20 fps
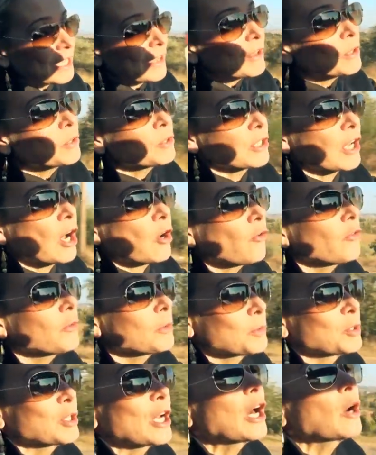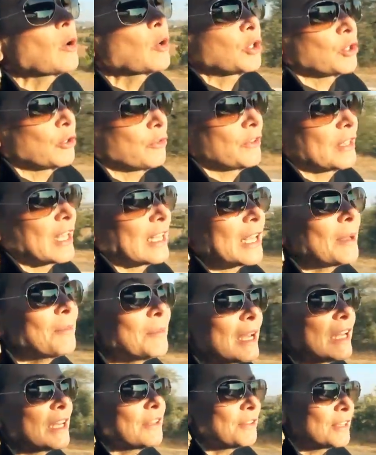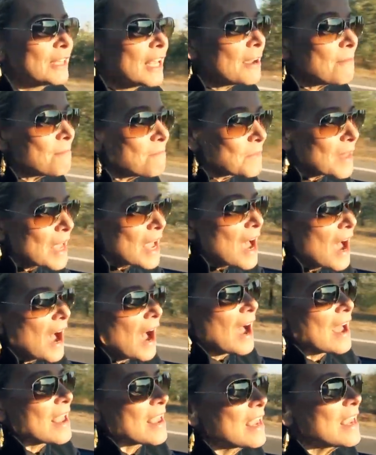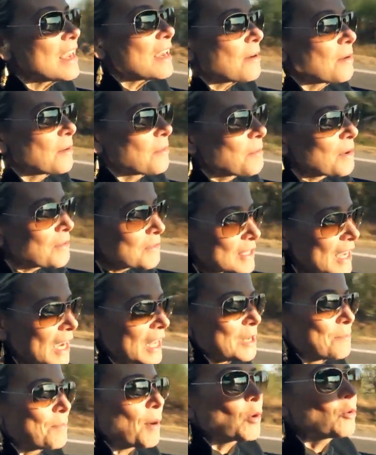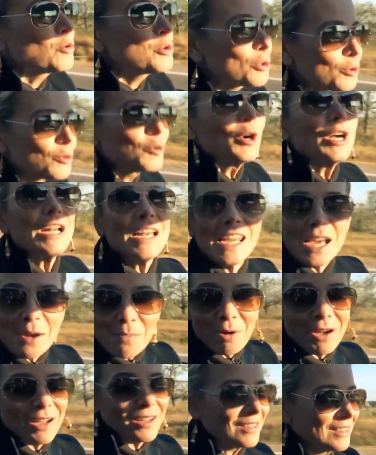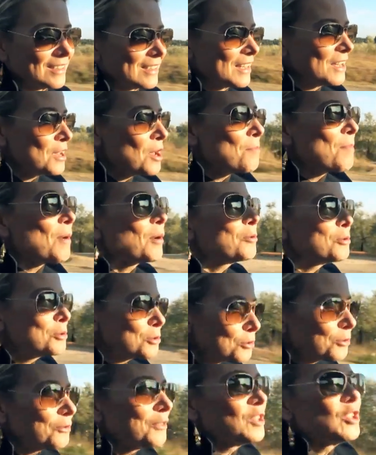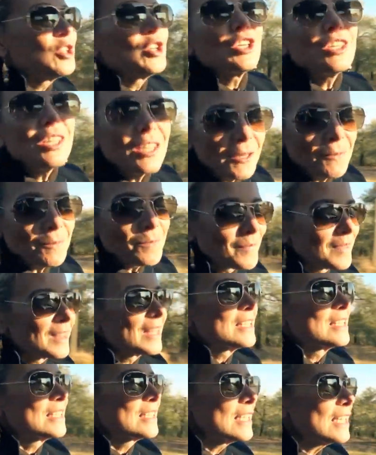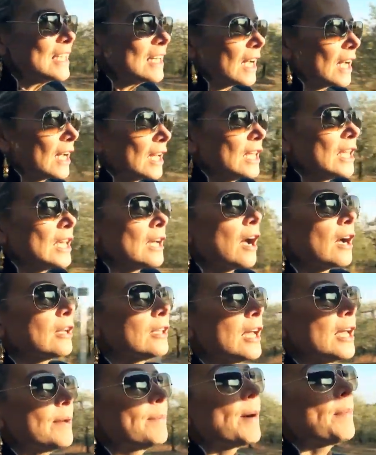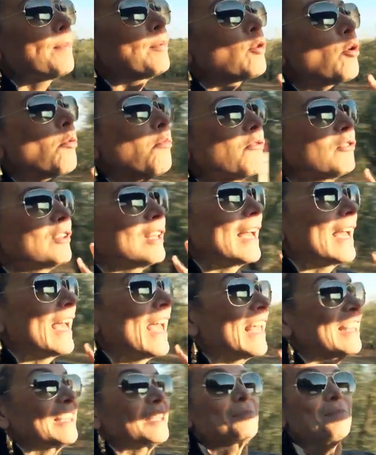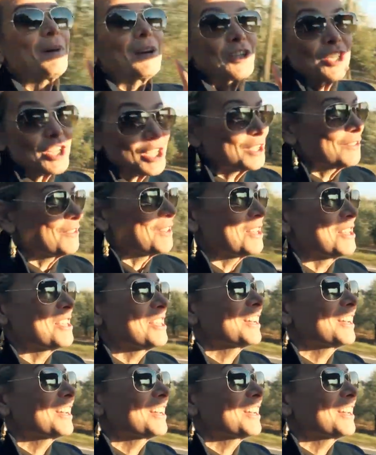посоветуйте какого-нибудь хорошего вина. Нам дали вина, и мы взяли по куску хлеба, по куску ветчины, сыра. И когда я попробовала этот божественный